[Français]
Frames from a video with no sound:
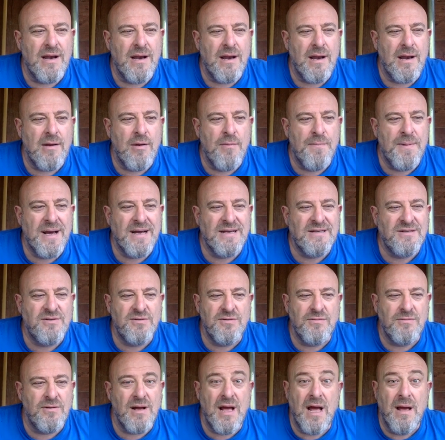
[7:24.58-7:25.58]

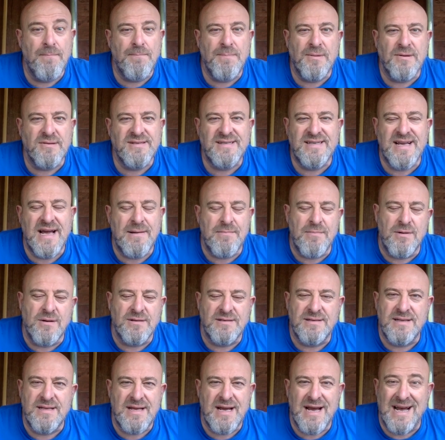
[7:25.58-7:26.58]
l'opération impensable,
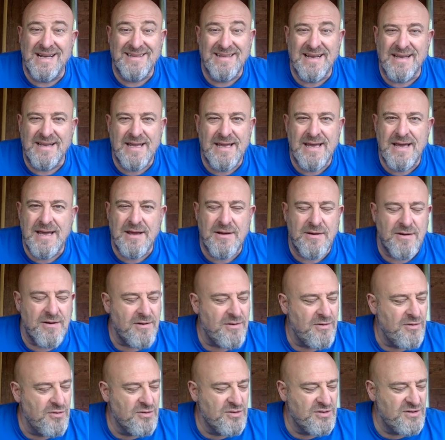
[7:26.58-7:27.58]
c'est-à-dire attaquer
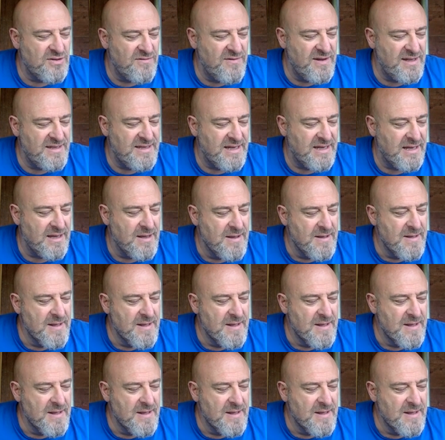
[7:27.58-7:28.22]
l'Union soviétique.